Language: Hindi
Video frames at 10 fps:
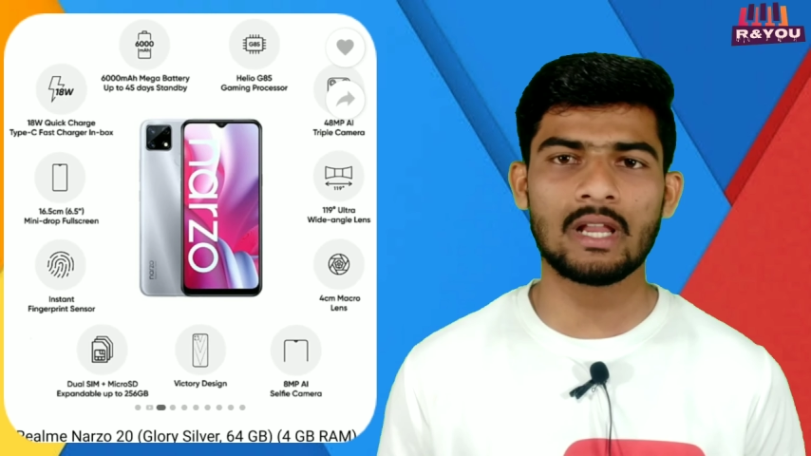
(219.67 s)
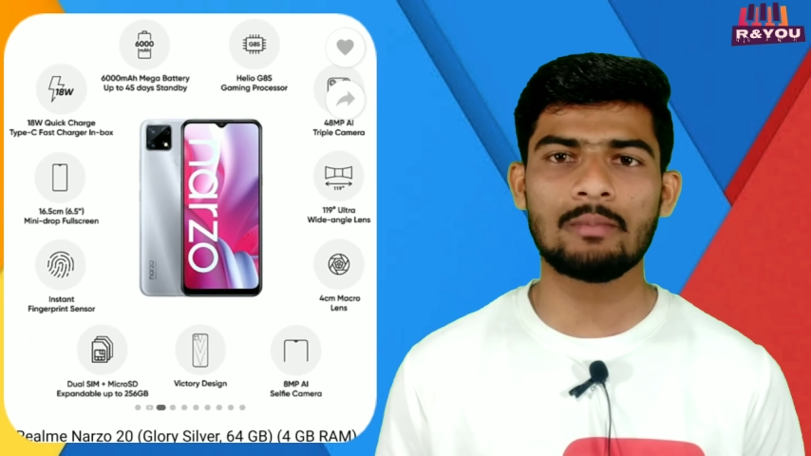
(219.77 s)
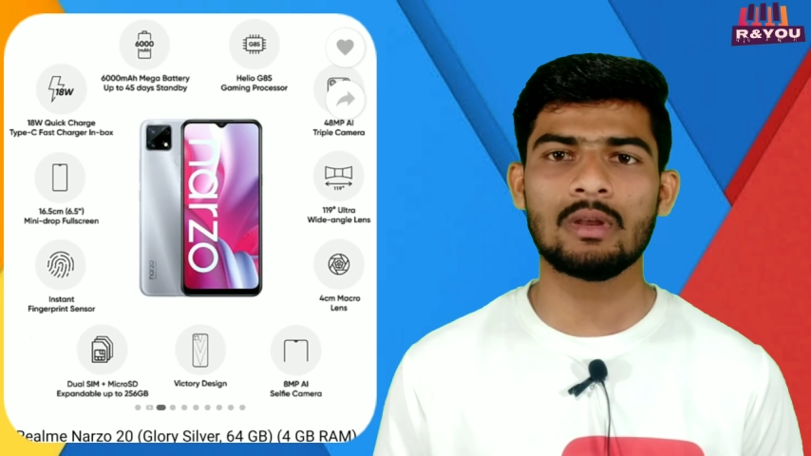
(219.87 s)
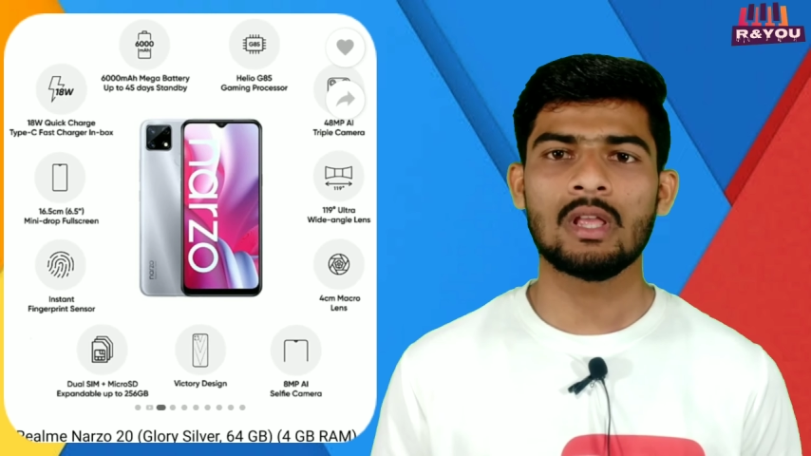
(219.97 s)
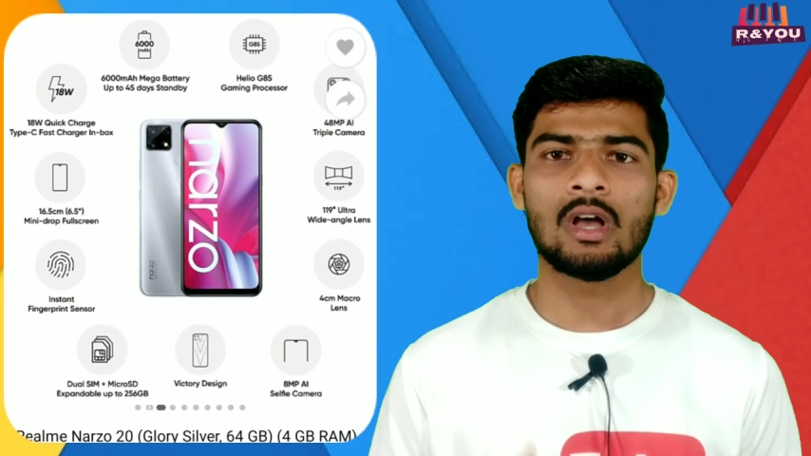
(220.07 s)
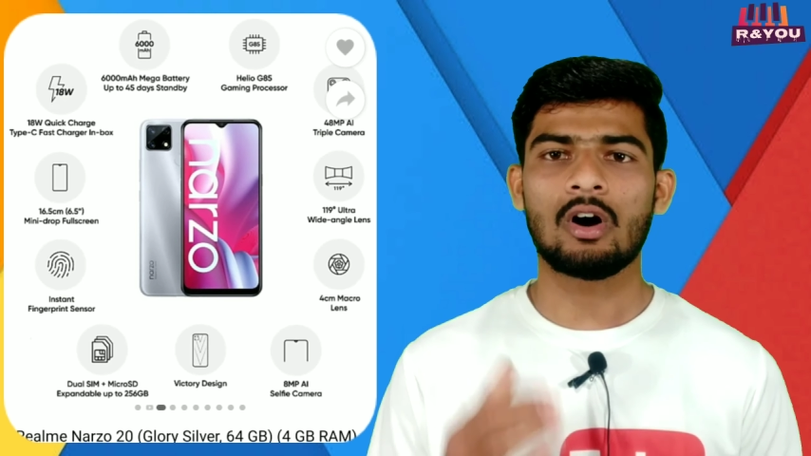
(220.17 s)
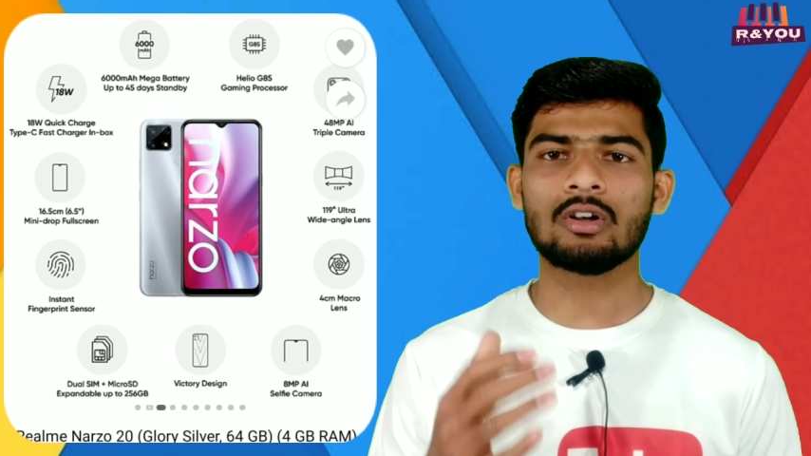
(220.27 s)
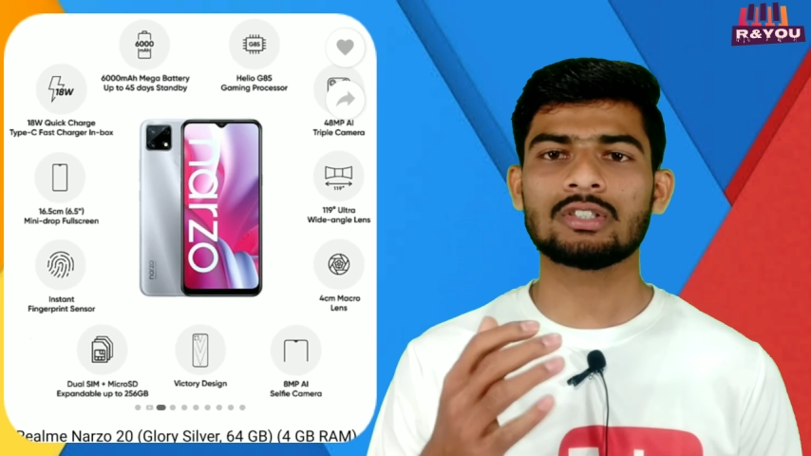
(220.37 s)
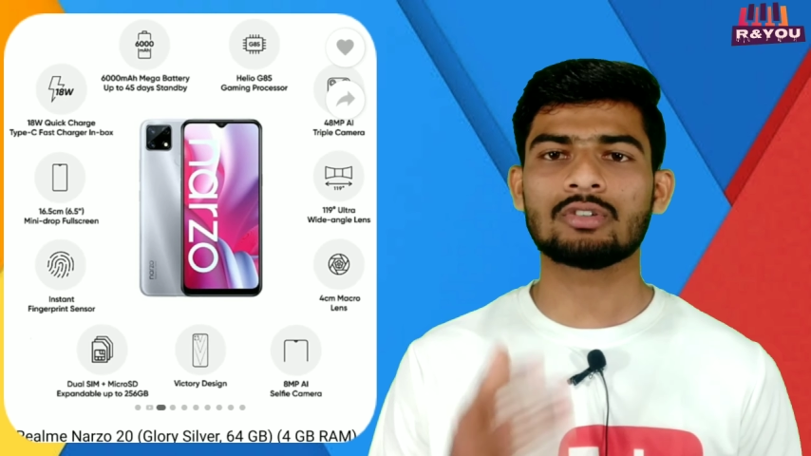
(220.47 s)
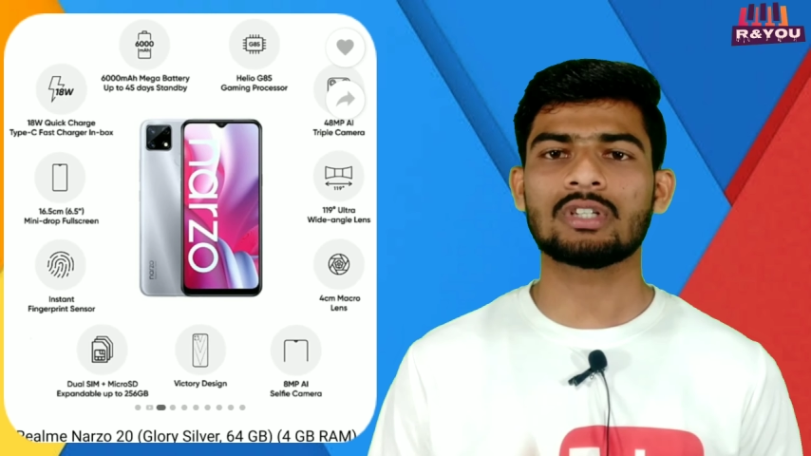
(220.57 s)
रेम
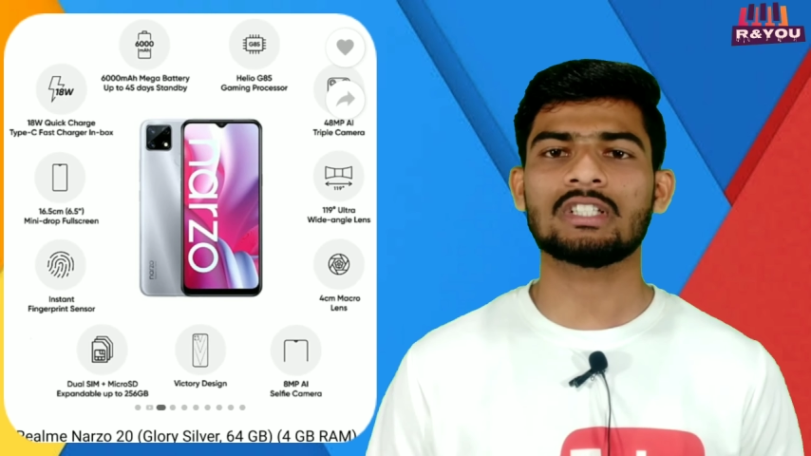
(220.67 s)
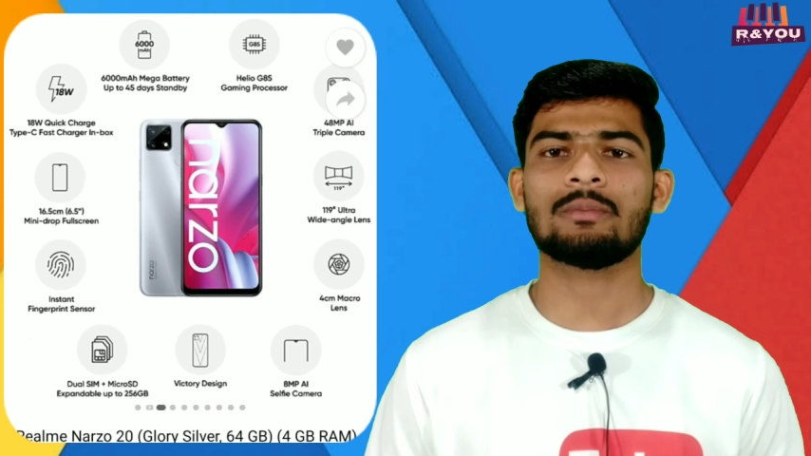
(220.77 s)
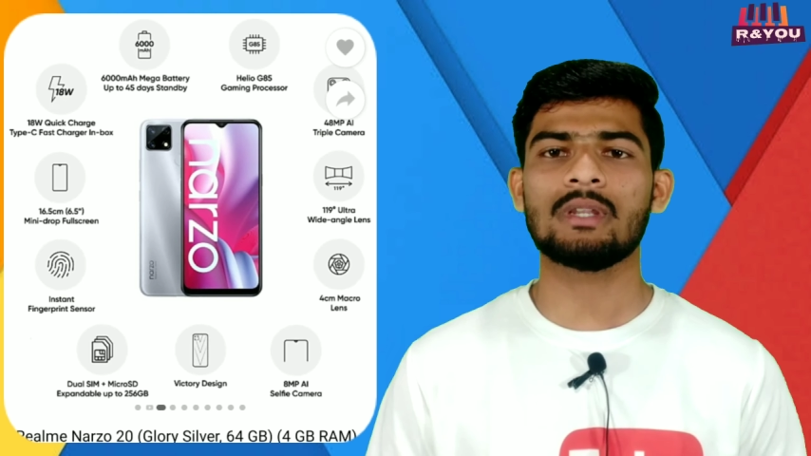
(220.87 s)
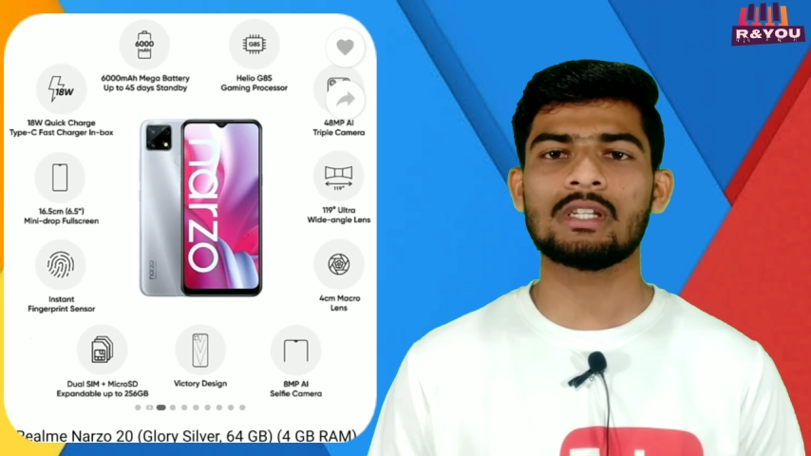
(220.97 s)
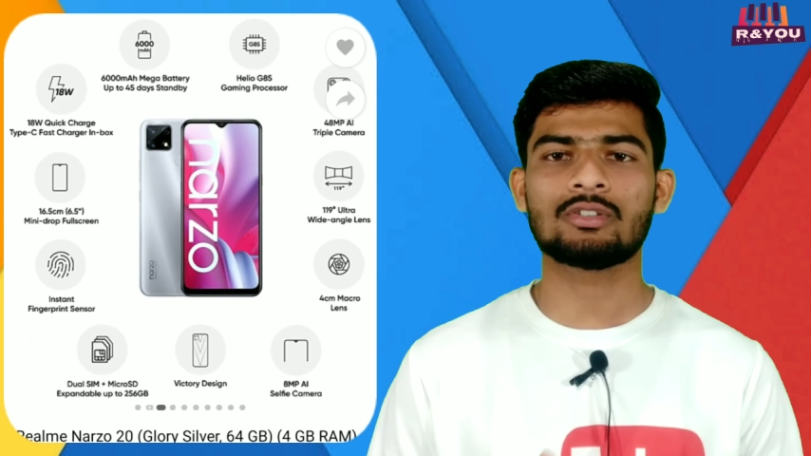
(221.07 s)
और जीबी